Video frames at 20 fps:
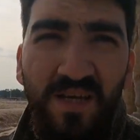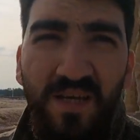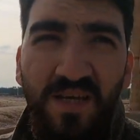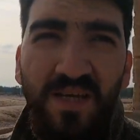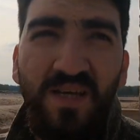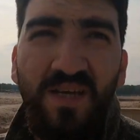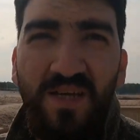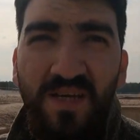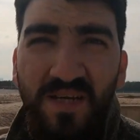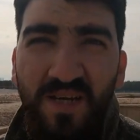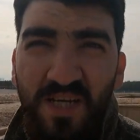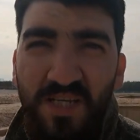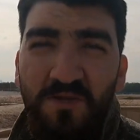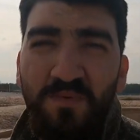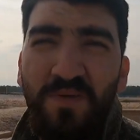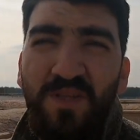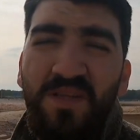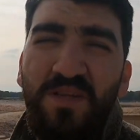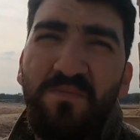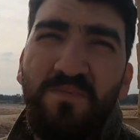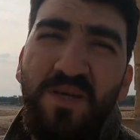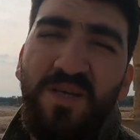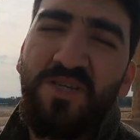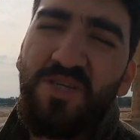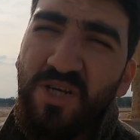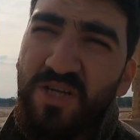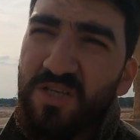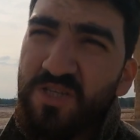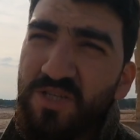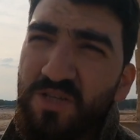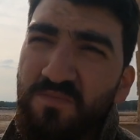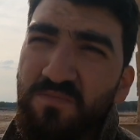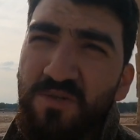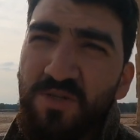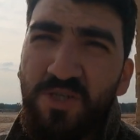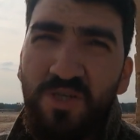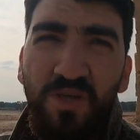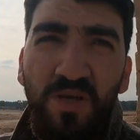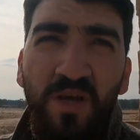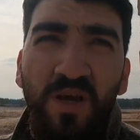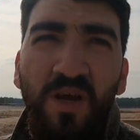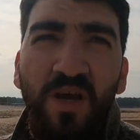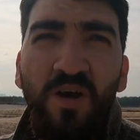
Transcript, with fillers: e, resmedilmeye çalışılmış.